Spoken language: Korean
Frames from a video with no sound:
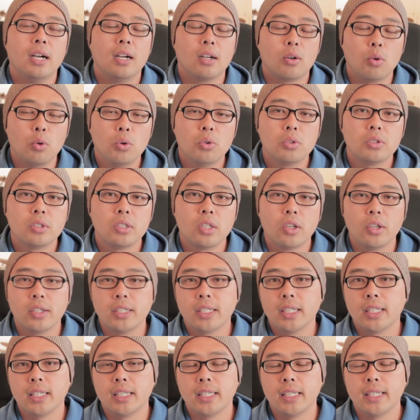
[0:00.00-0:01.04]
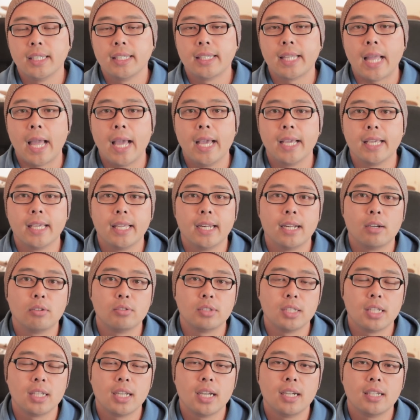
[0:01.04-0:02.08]
그것은 굉장히 다행이라고
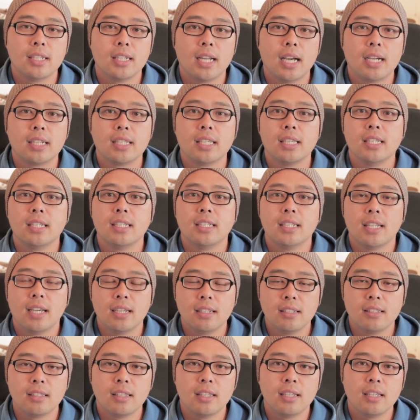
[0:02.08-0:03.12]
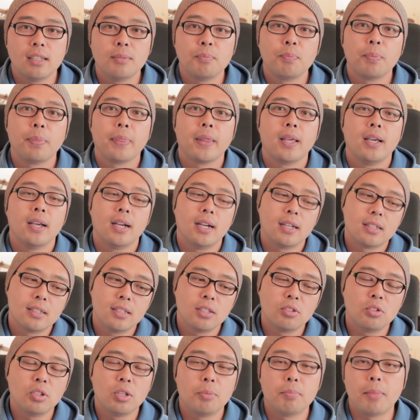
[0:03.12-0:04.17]
생각을 하기는 하는데
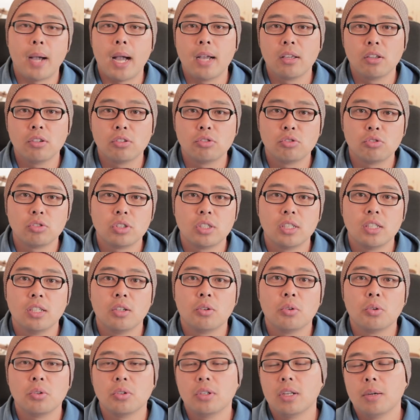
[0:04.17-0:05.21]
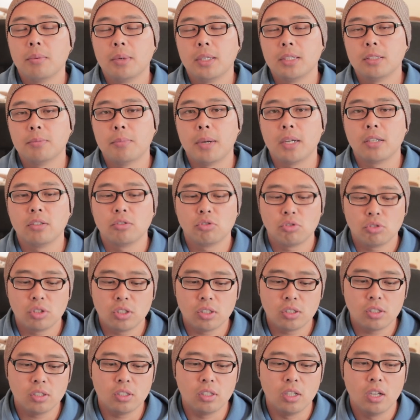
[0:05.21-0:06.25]
그래도 이 방역 수칙, 이 코로나 바이러스 방역
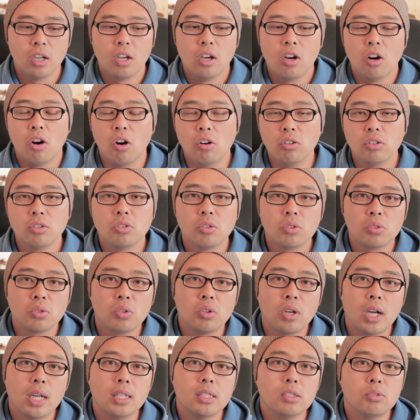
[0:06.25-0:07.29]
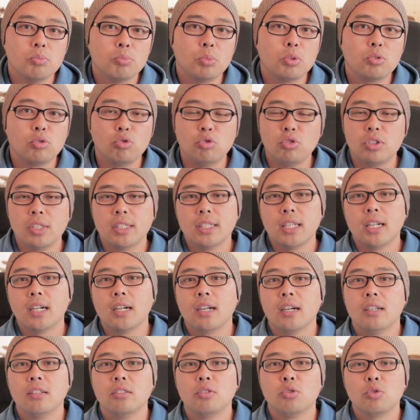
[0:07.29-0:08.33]
수칙은 어느 정도 한 두세
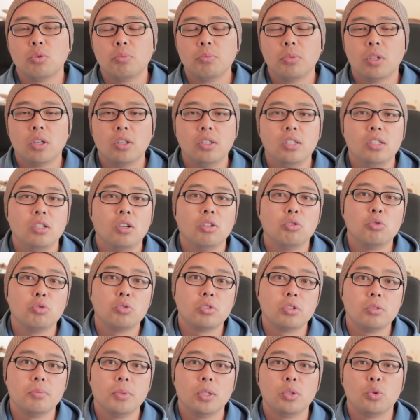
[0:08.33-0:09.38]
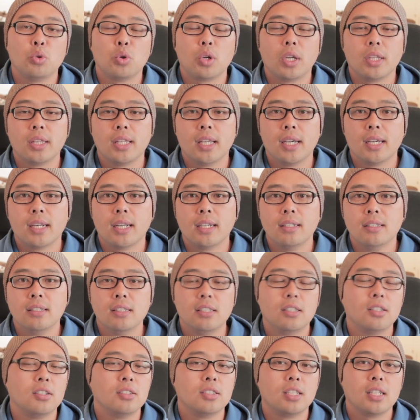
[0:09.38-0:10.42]
달간은 좀 더 이어줬으면
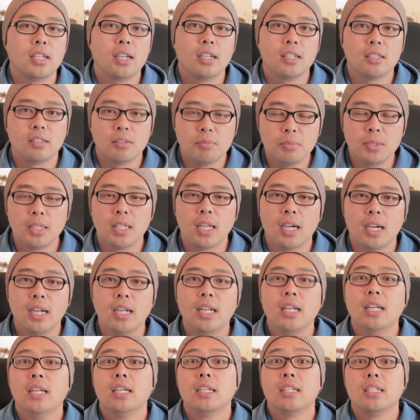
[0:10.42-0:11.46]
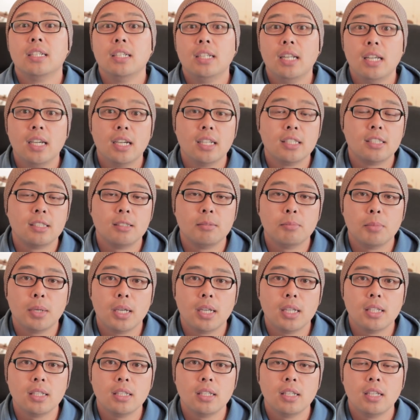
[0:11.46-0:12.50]
좋겠다라는 그런 생각이 듭니다.
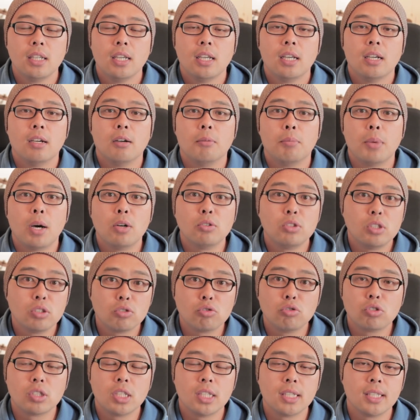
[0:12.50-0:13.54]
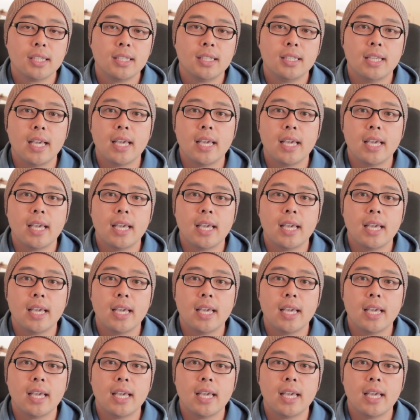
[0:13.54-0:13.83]
그래야지만 파우치 국장이